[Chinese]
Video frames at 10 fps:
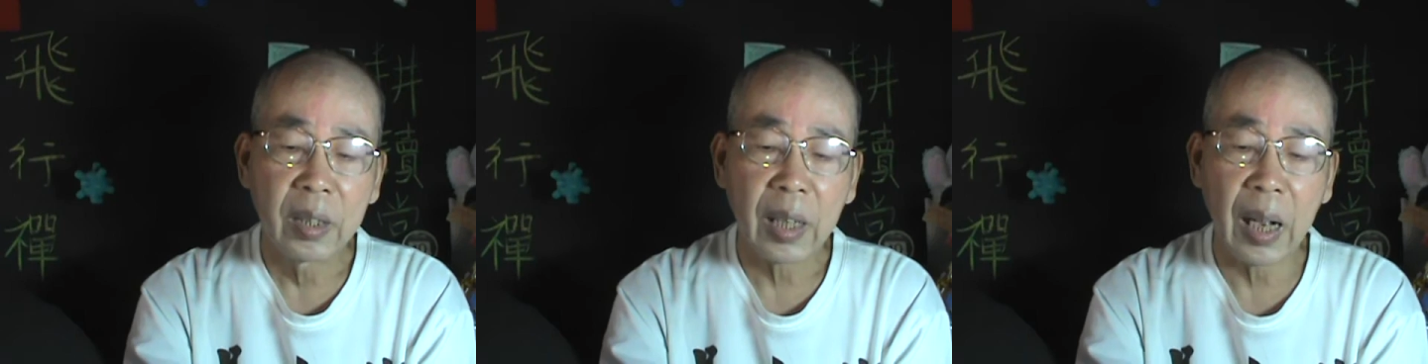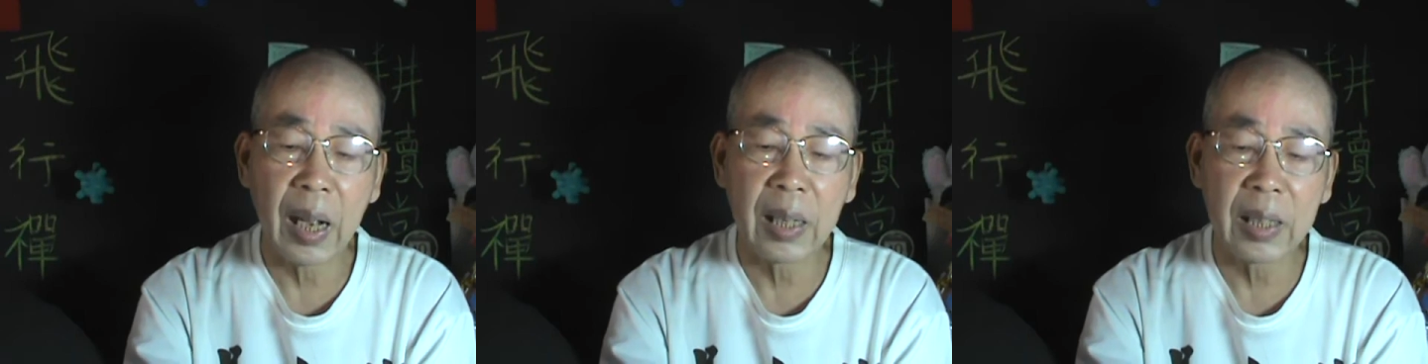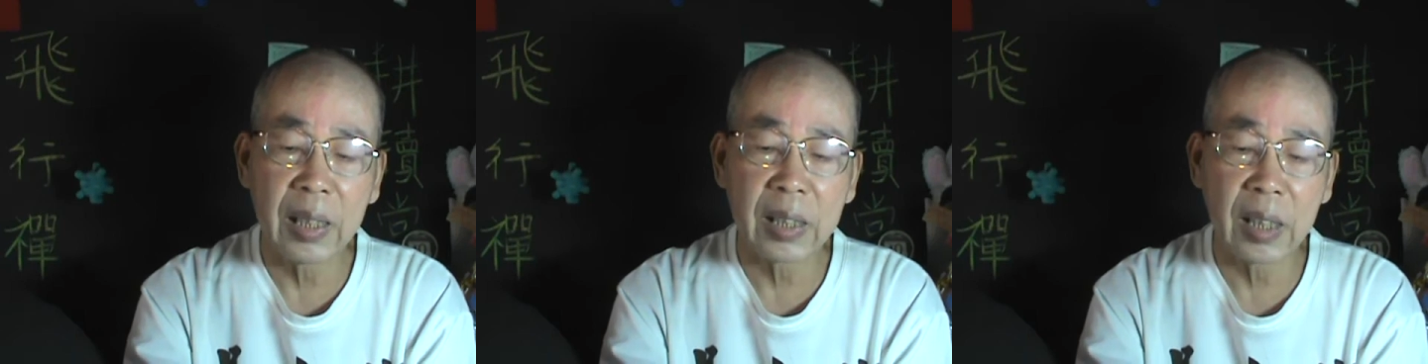它暗
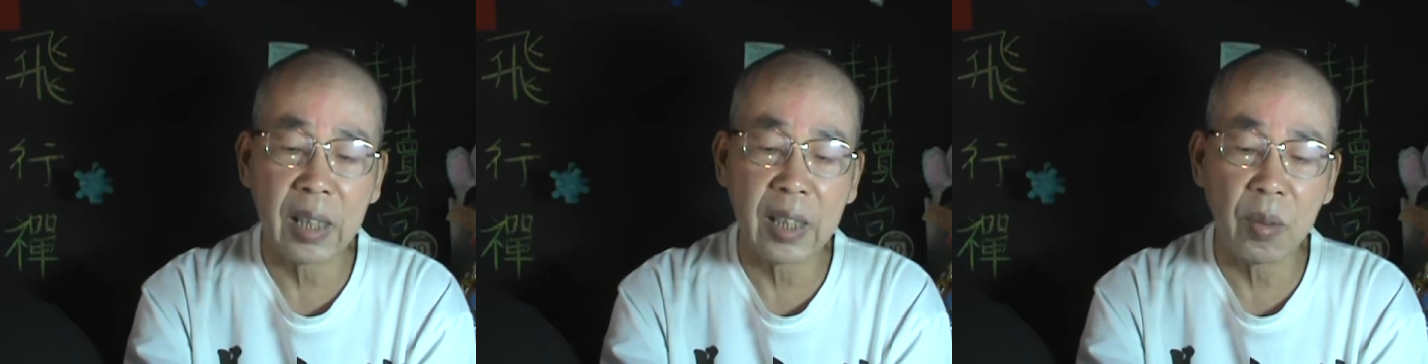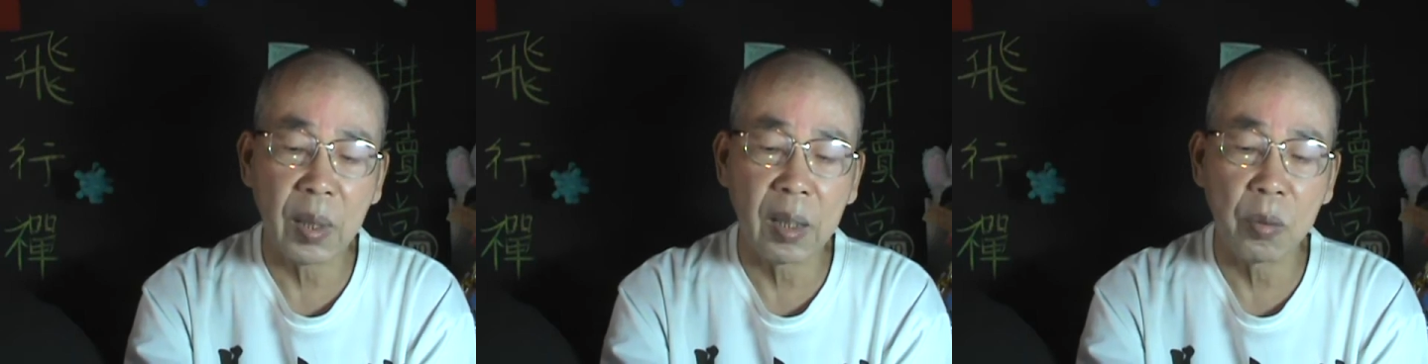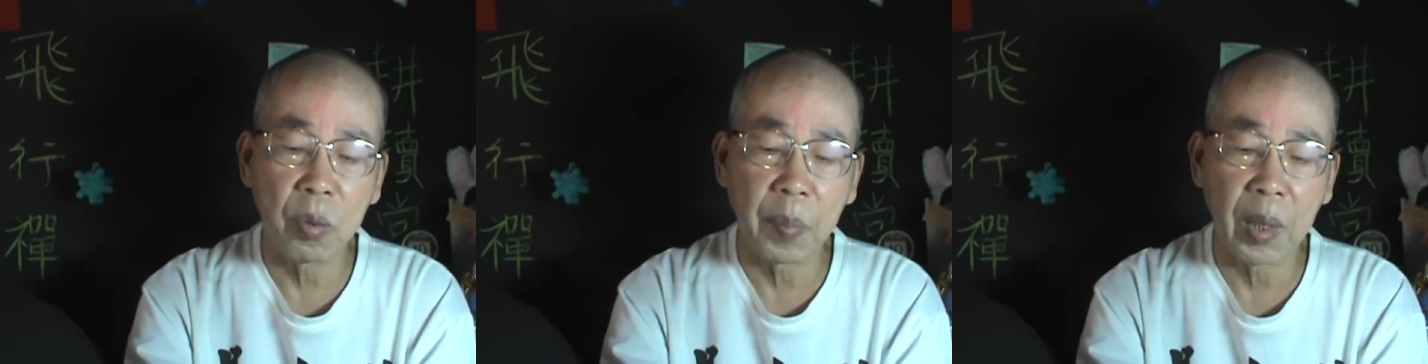褐色凌乱的
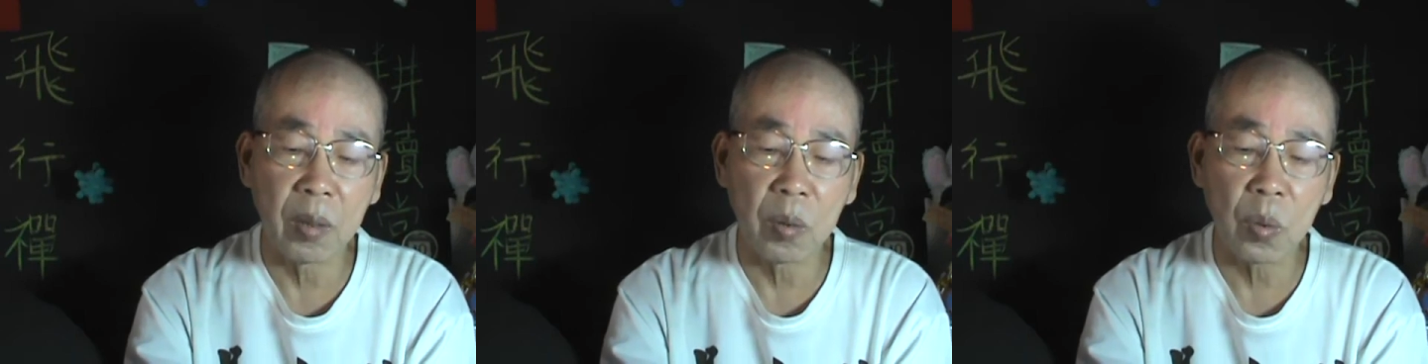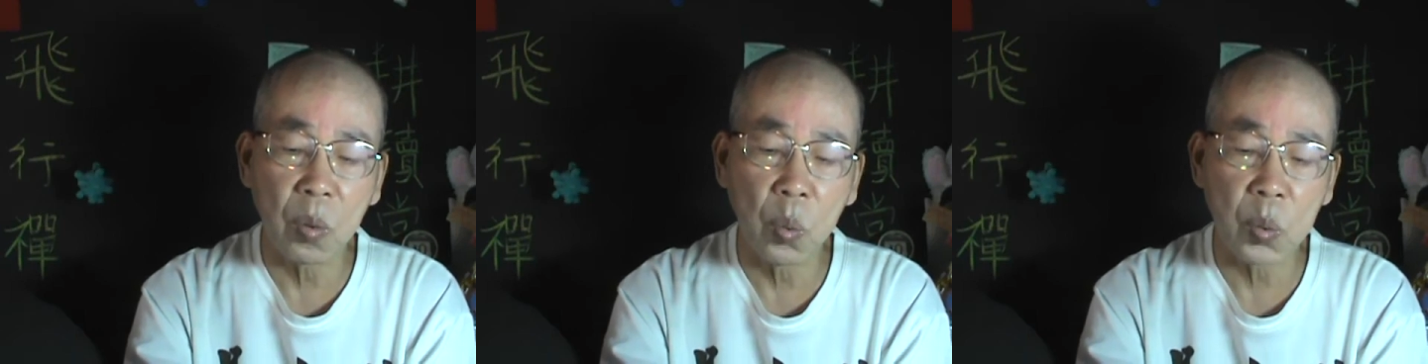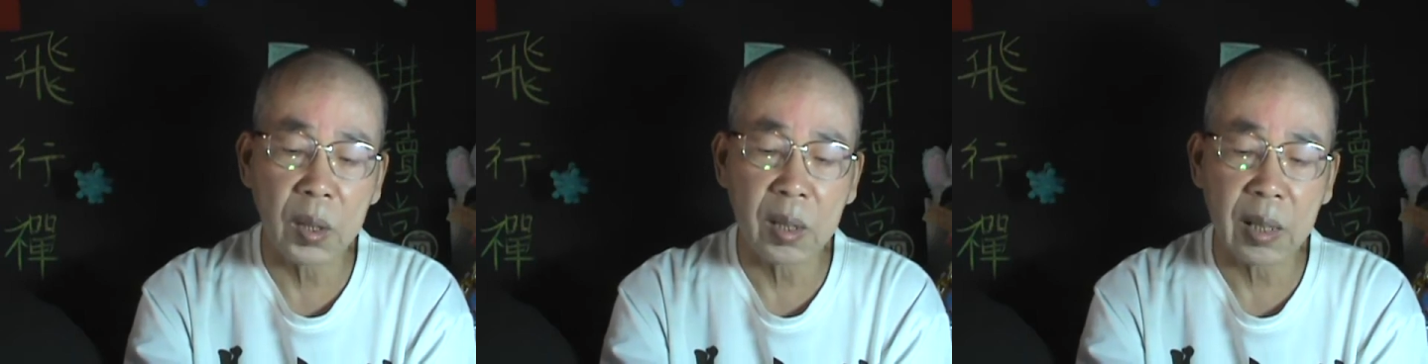羽毛
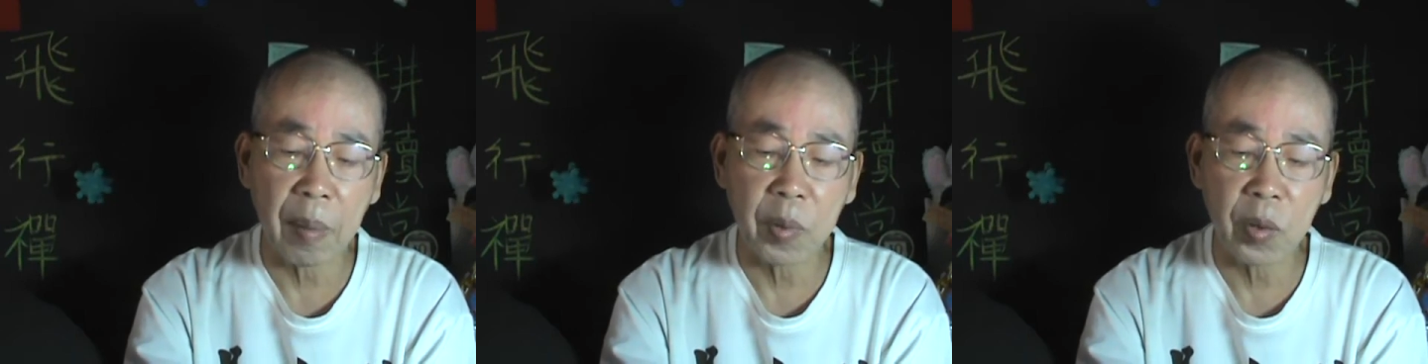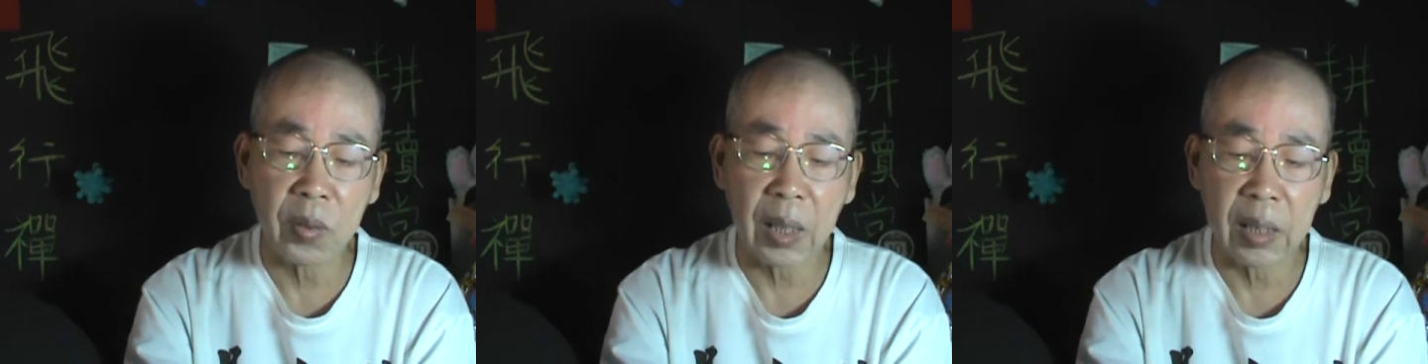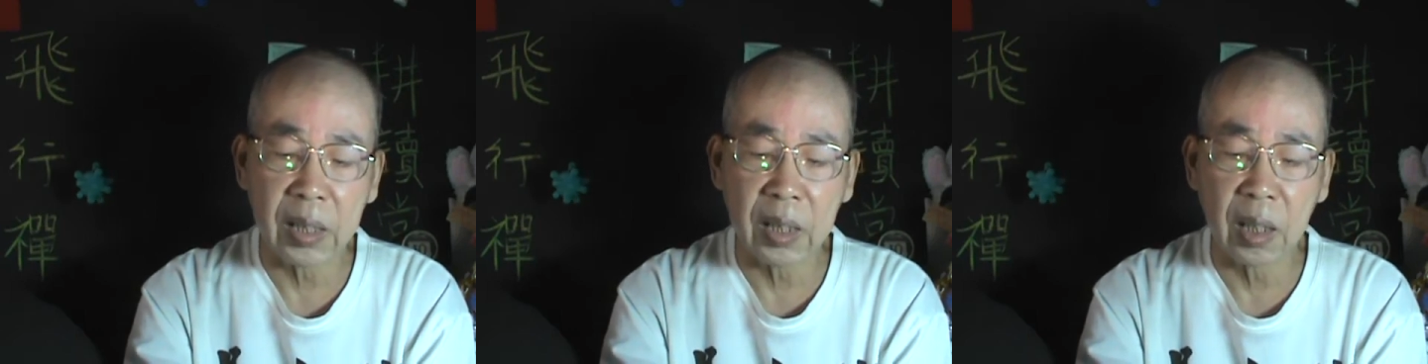酷似沙漠中
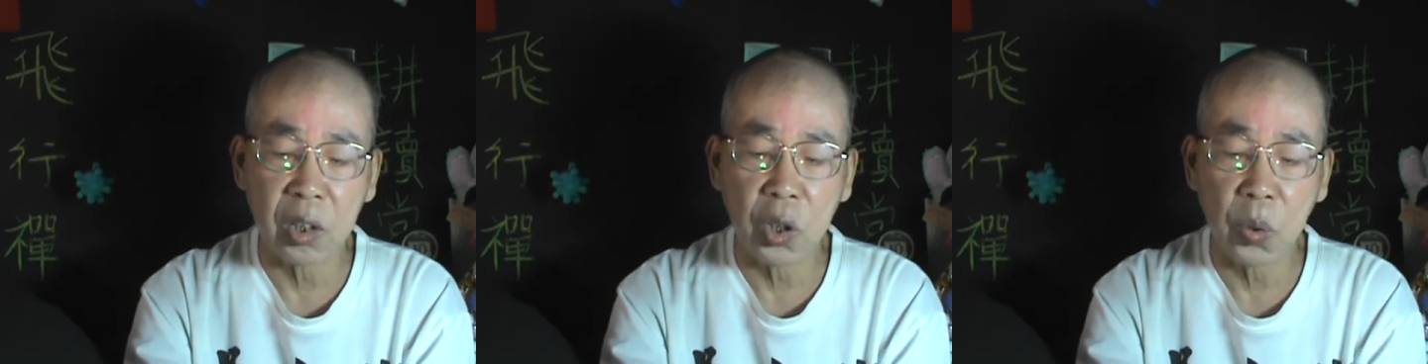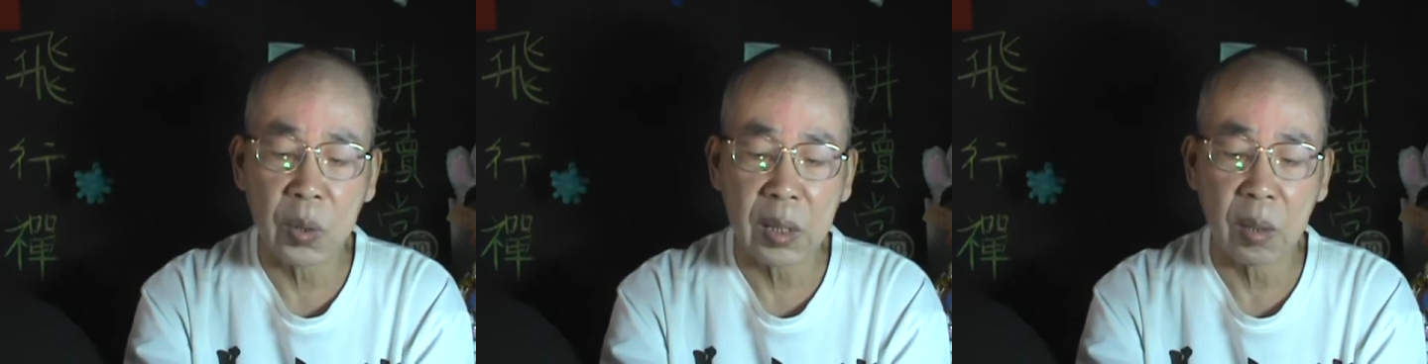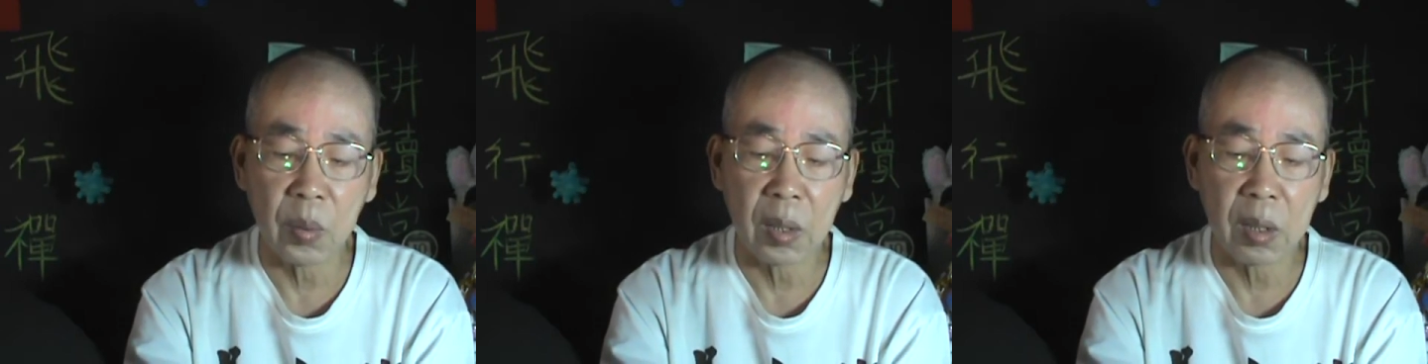常见的秋枝
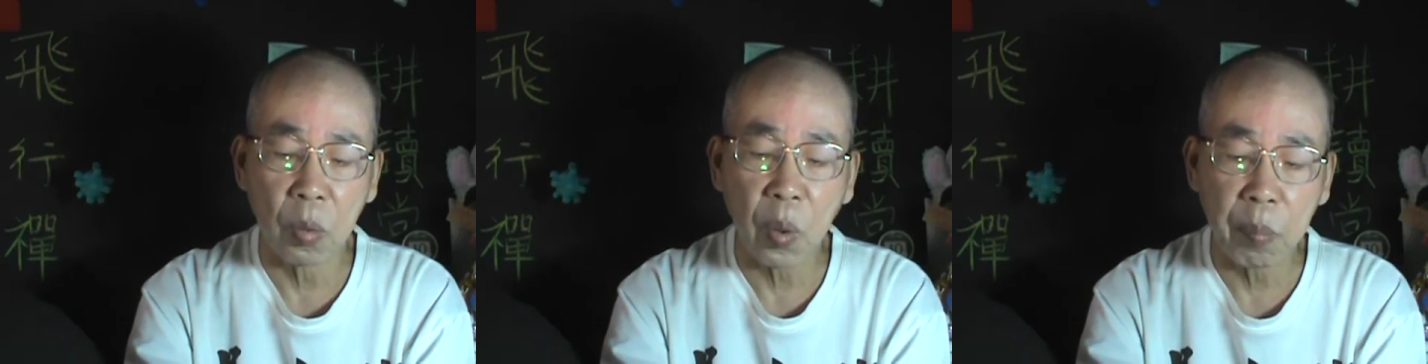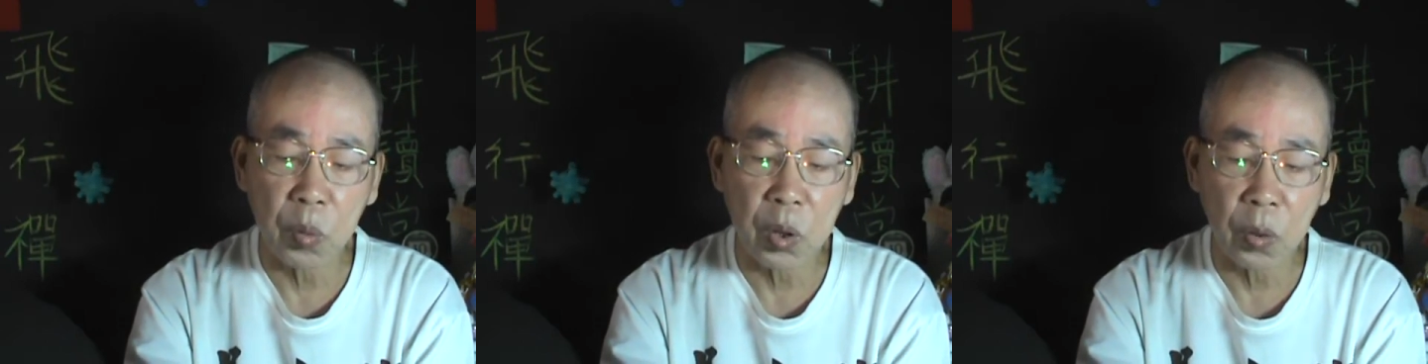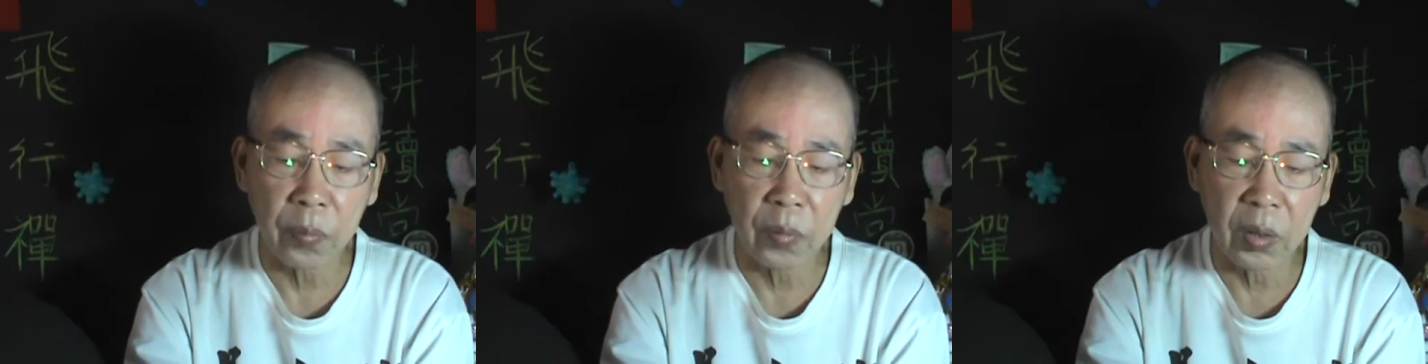或者是灌木丛，